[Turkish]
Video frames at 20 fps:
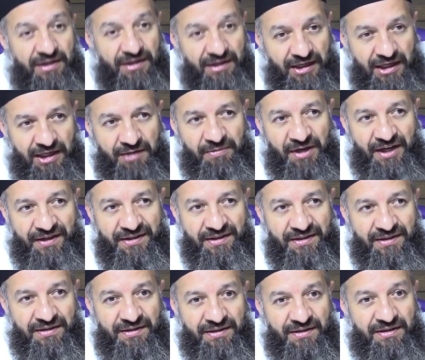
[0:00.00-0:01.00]
İlmen
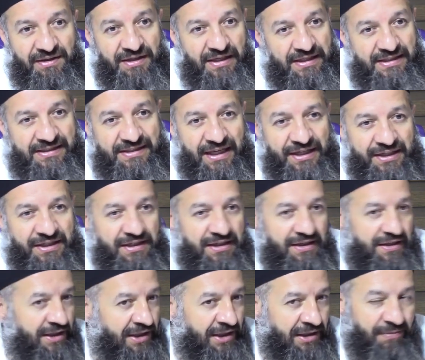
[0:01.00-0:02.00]
ister
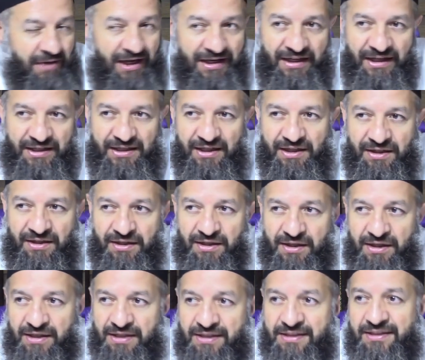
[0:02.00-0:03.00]
ilmel yakin,
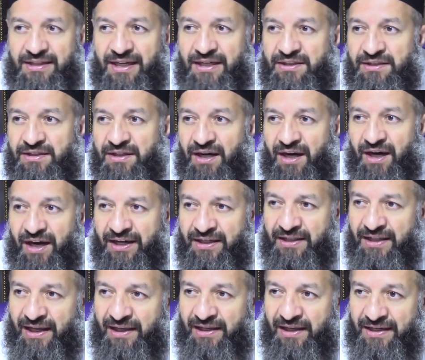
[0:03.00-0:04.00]
ister
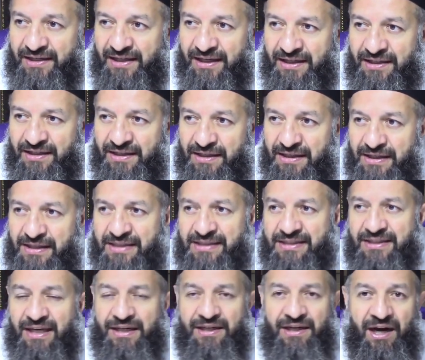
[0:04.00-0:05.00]
aynel yakin,
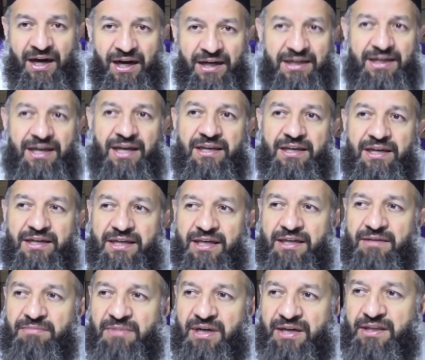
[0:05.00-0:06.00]
ister hakkel
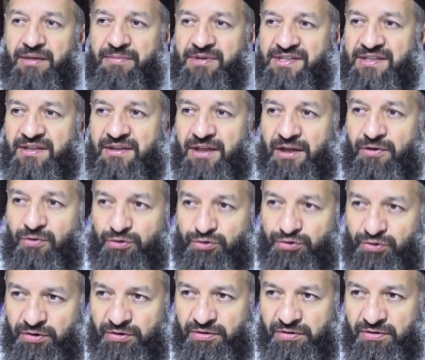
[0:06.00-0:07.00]
yakin mertebesinden
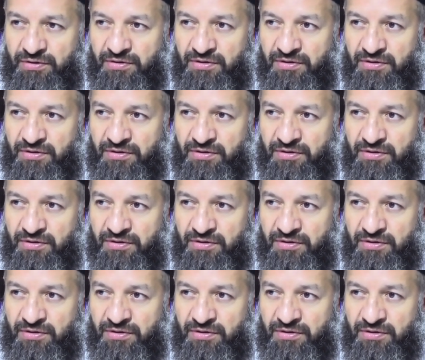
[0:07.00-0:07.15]
olsun.